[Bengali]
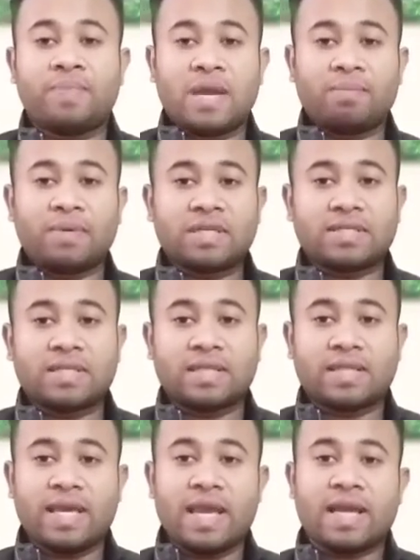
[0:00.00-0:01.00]

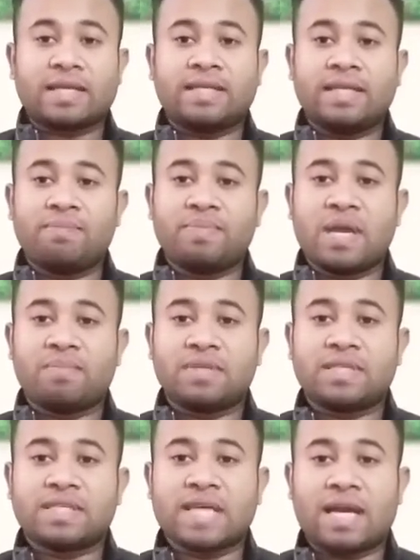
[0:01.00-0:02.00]
বিএমডিসিতে একটি বিএমডিসি